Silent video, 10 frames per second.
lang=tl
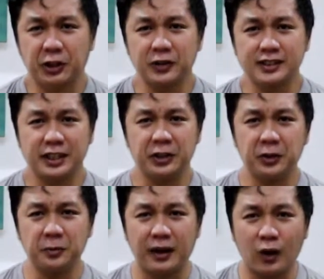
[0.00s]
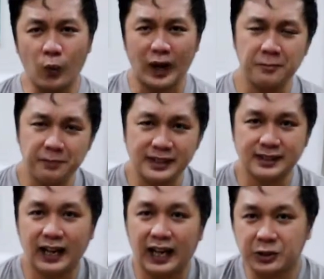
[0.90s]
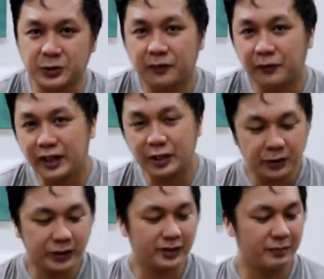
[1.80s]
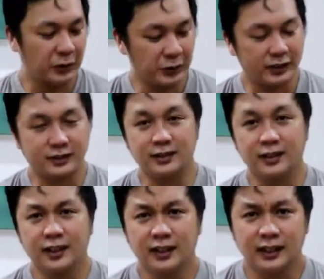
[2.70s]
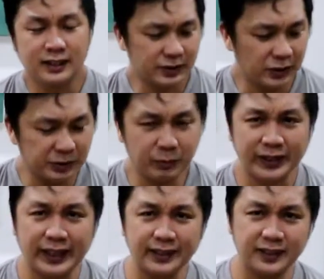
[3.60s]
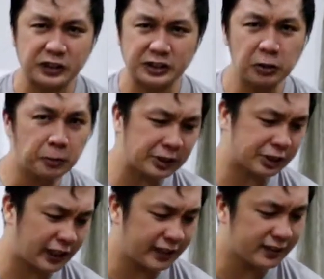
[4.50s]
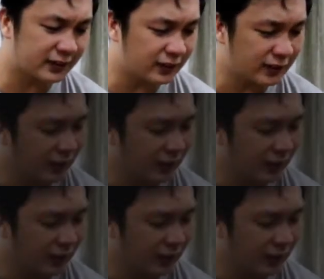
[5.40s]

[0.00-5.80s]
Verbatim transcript: ko na sa inyo yung mga One Piece action figure na meron ako. So, simulan natin dito sa Luffy Shrine ko.